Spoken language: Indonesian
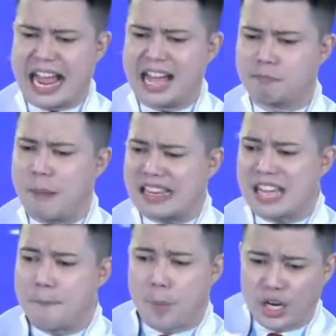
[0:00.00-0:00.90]
sangat
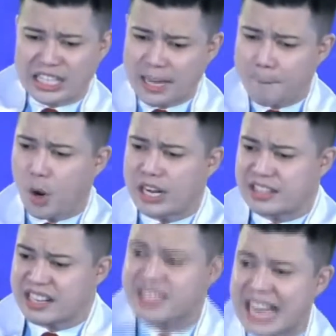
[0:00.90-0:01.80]
banyak
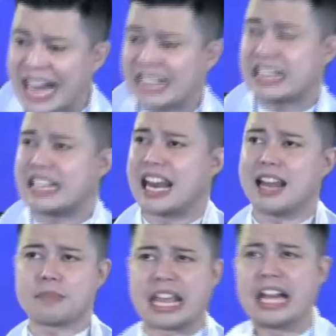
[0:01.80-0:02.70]
politik-politik jahat di
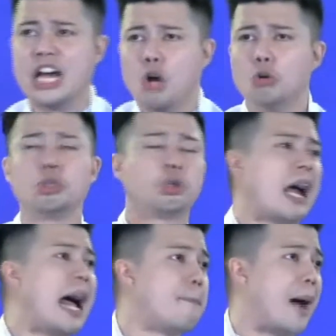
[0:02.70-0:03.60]
dalamnya. Untuk
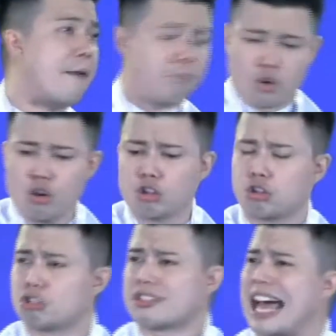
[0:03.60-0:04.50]
apa?
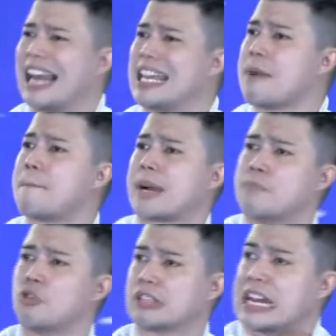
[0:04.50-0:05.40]
Untuk saling
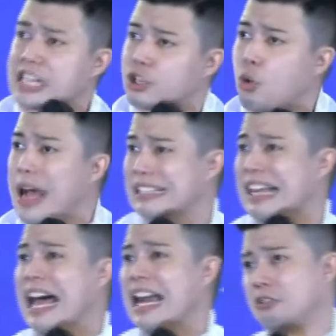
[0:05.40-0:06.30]
memperebutkan
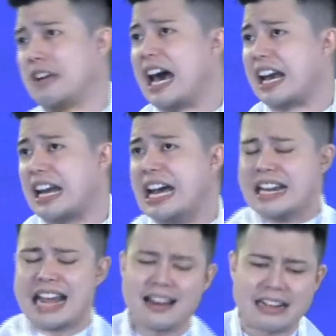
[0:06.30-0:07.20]
kekuasaan, saudara.
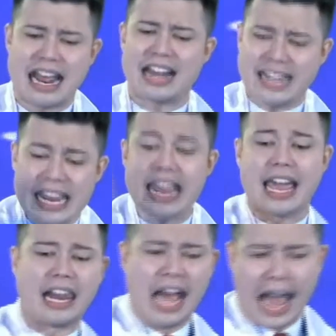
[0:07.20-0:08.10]
Dan
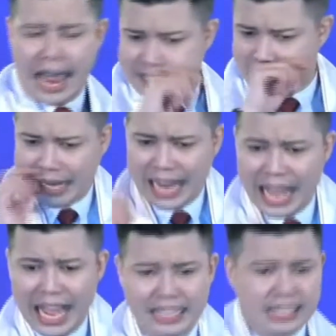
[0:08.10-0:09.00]
Daniel
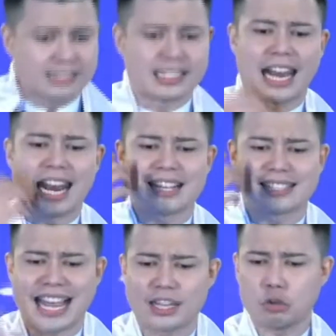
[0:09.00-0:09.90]
adalah salah
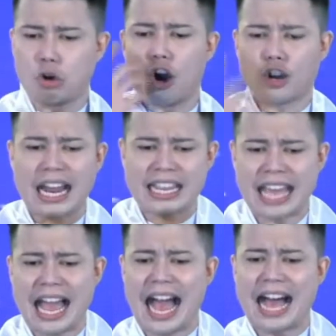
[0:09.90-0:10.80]
satu orang
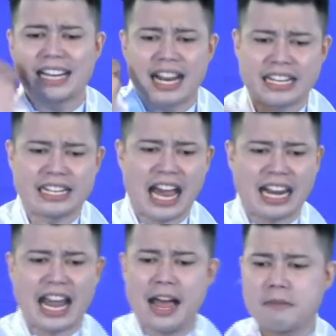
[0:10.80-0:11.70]
yang ada di
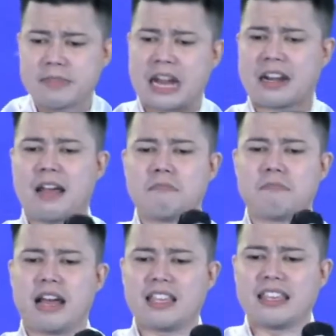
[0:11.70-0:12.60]
dalam yang
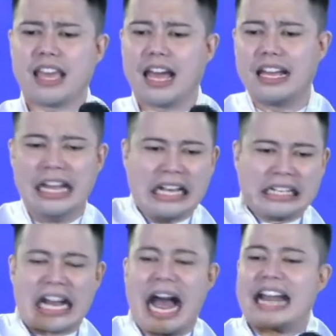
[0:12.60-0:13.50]
namanya
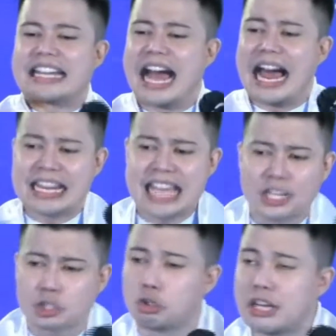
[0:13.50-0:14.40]
keadaan
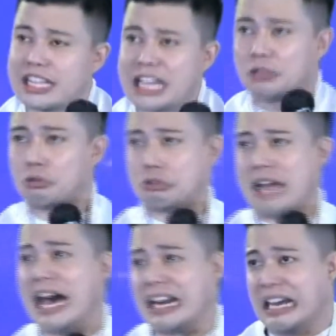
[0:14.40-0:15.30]
yang sulit itu,
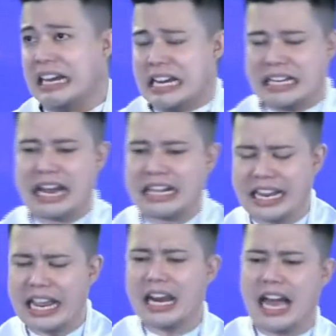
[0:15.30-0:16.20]
saudara.
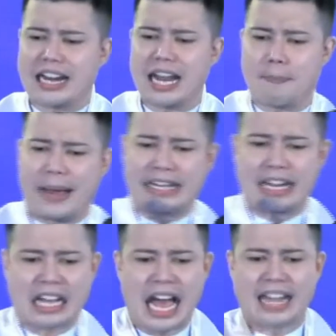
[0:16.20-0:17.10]
Daniel ada
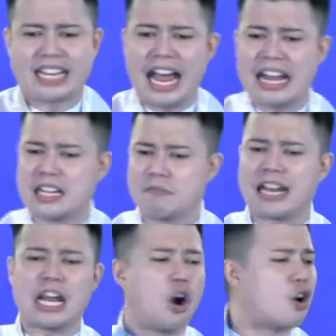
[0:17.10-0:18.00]
pada keadaan di
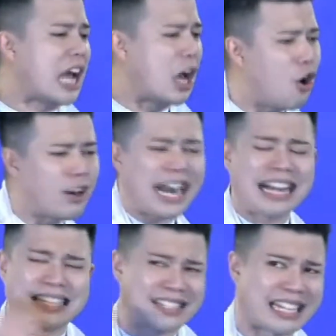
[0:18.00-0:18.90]
mana
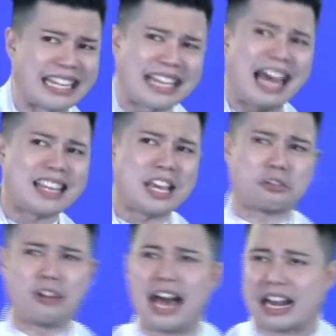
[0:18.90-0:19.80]
orang-orang di sekitarnya,
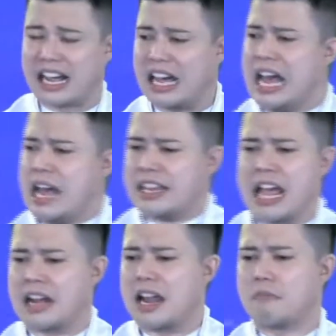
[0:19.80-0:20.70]
saudara,
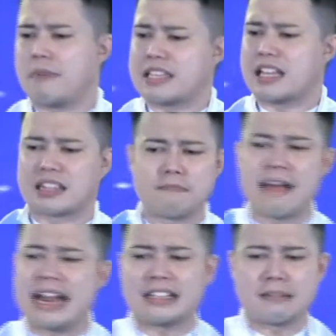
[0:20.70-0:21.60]
yang namanya
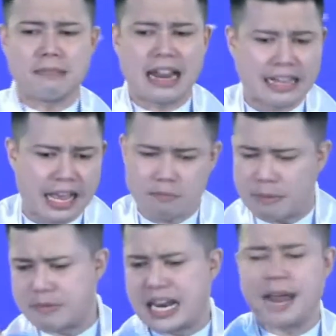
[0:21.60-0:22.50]
teman-teman yang
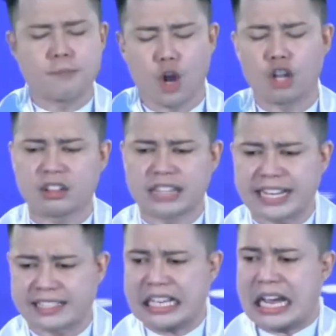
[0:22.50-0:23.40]
dalam
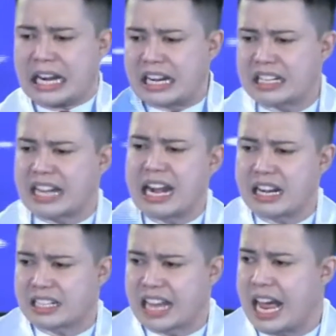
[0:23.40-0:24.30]
konteks
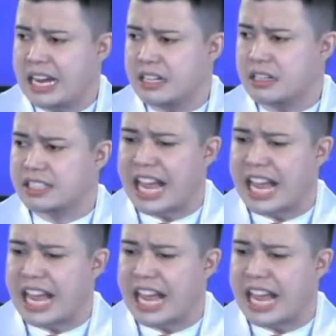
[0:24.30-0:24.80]
rekan-rekan